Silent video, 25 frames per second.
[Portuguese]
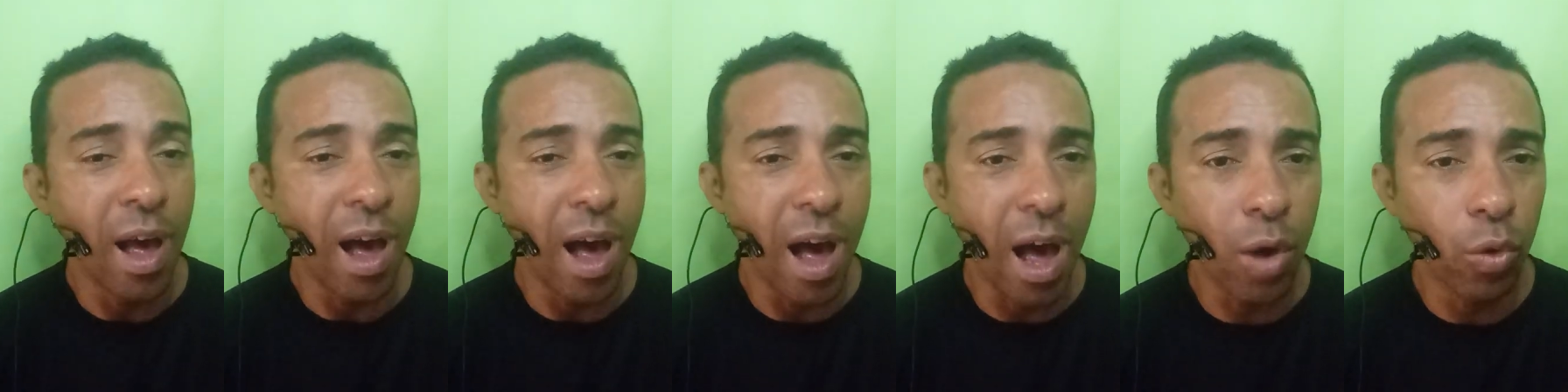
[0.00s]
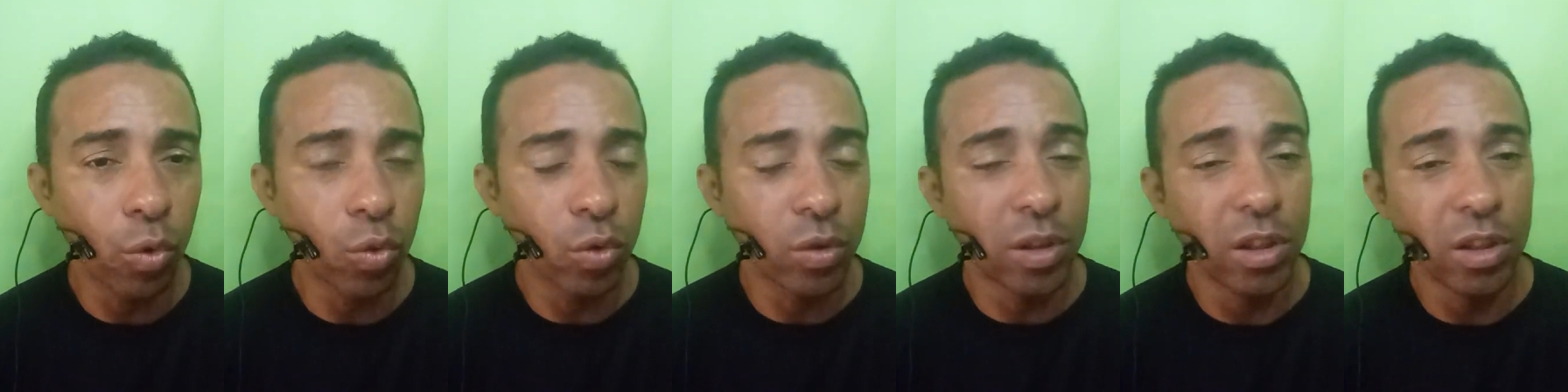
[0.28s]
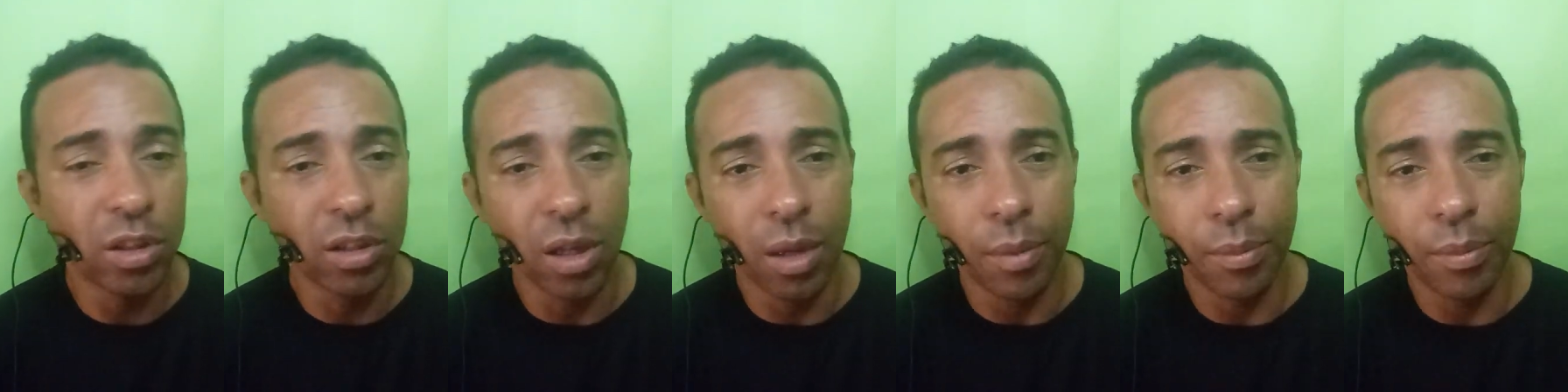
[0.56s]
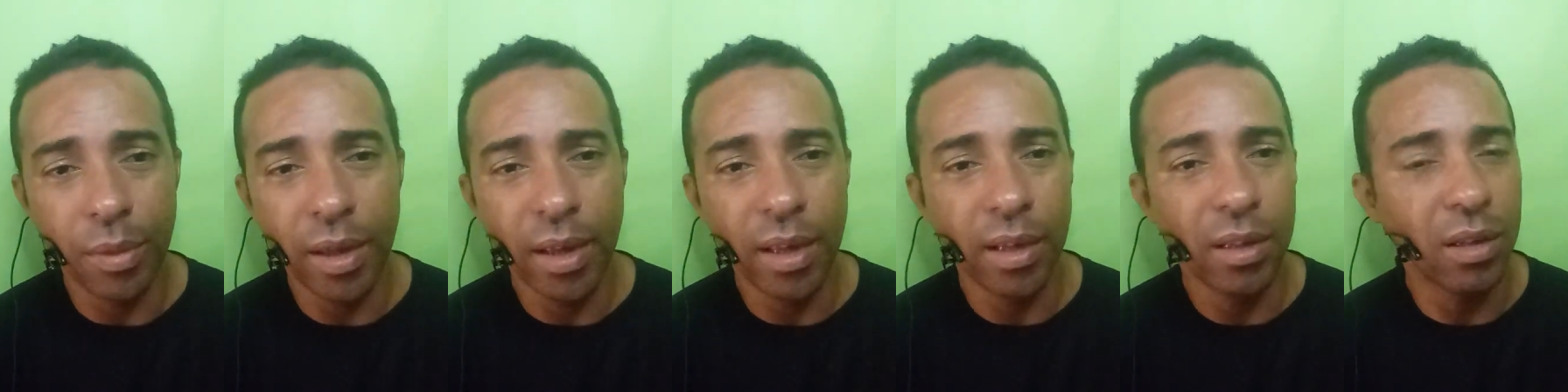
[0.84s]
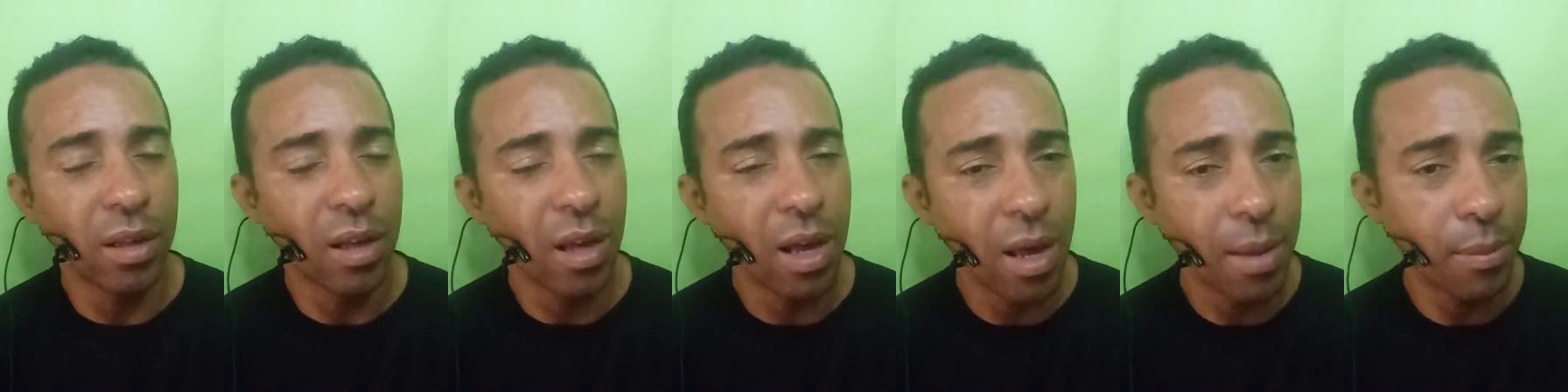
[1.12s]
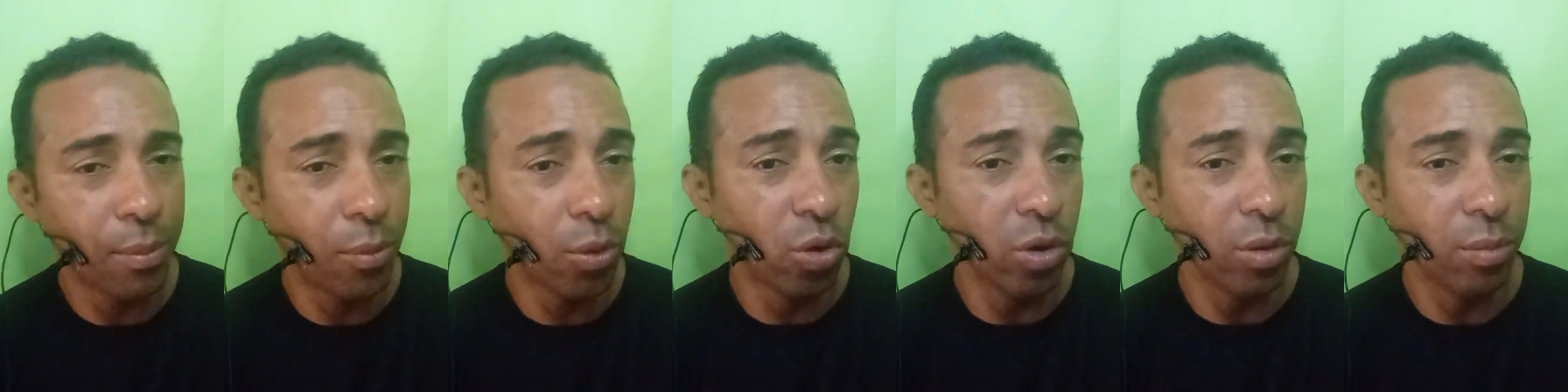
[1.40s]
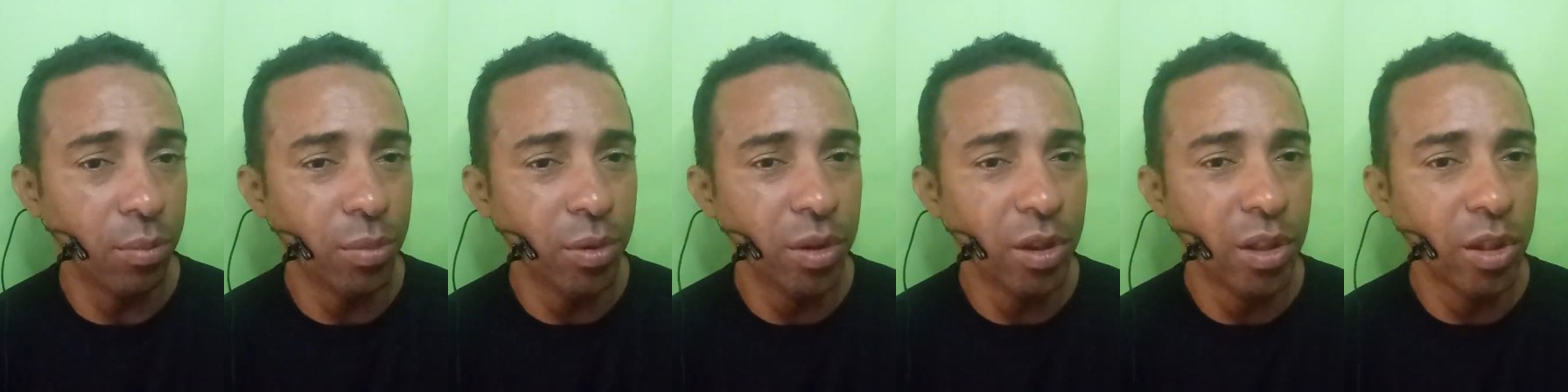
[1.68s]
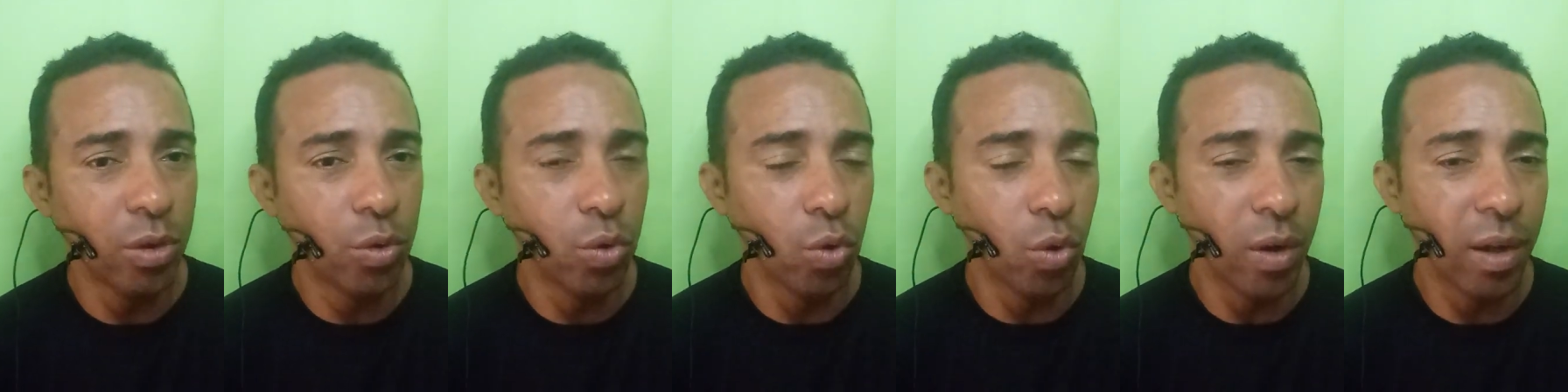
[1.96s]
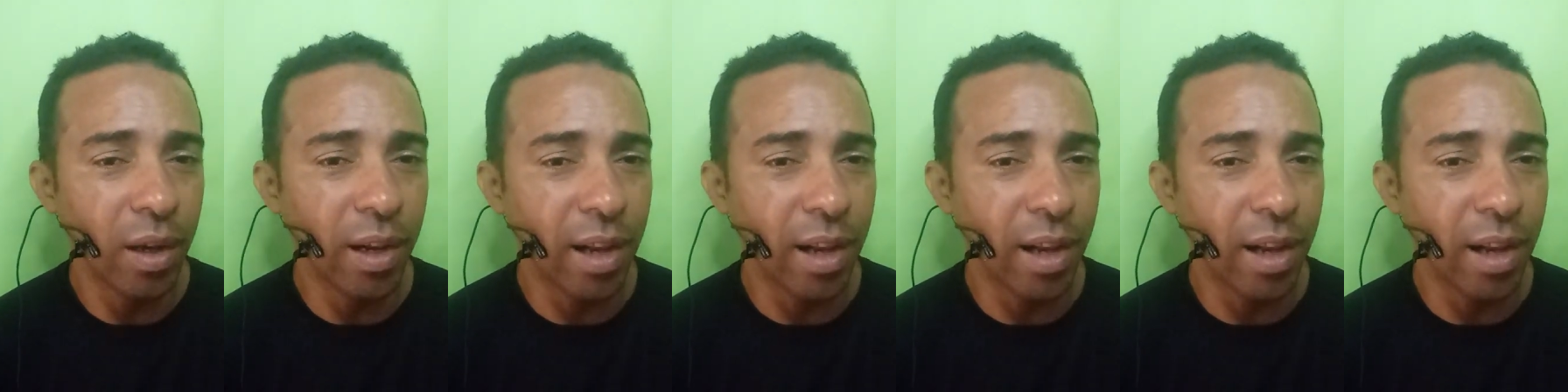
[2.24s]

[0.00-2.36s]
algo que também é proibido